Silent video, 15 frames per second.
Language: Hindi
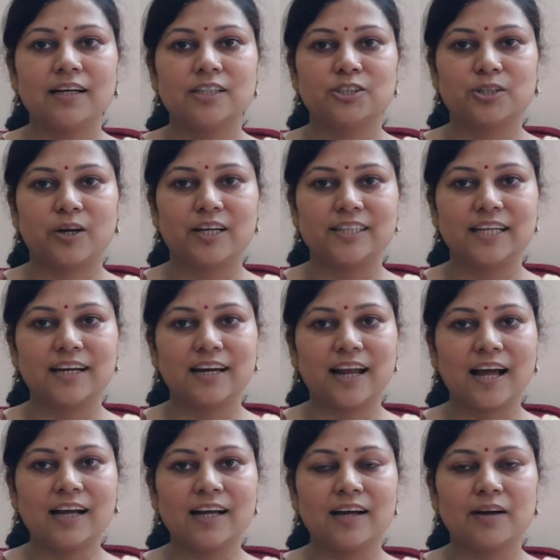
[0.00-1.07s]
चौहत्तर
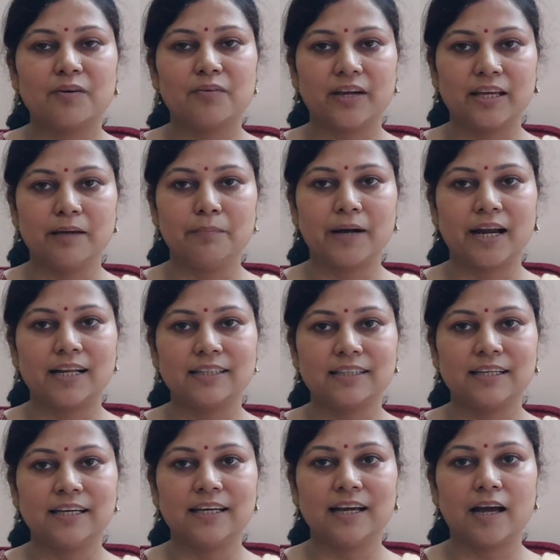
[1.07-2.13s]
लाख वहीं भारत
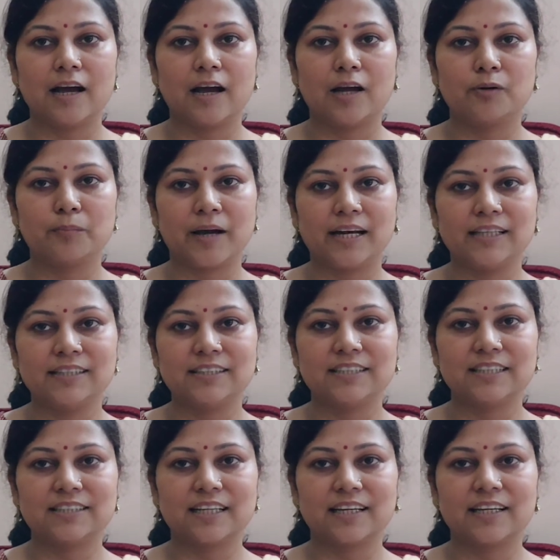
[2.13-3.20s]
की अनुमानित
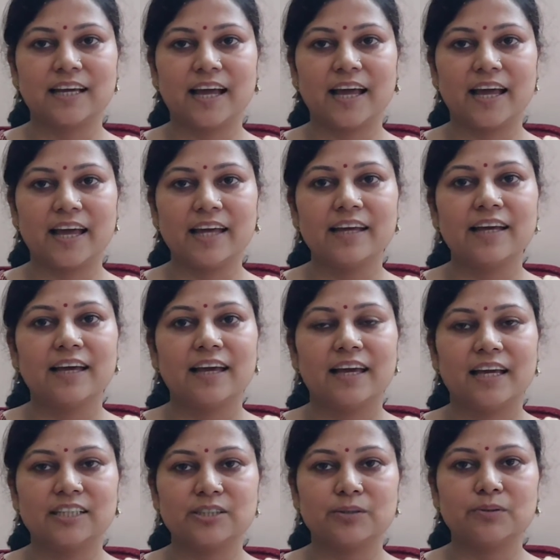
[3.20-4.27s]
जनसंख्या है
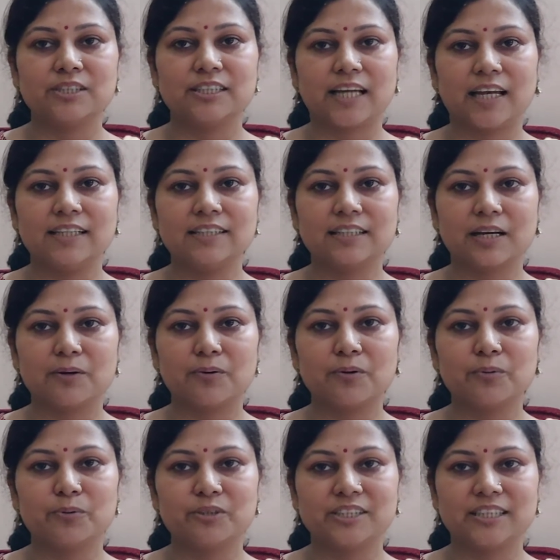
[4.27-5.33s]
एक करोड़
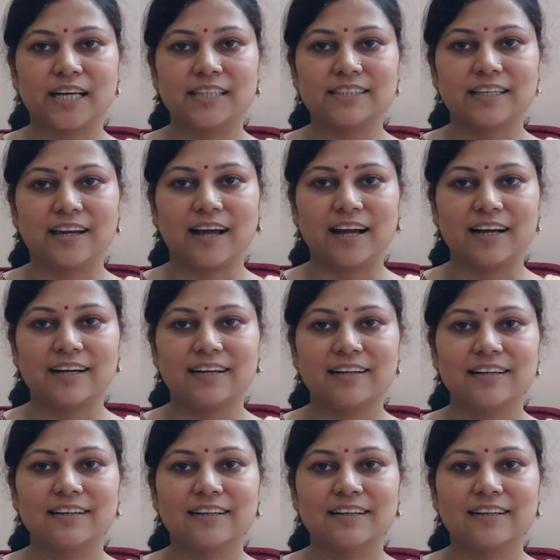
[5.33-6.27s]
उनचास लाख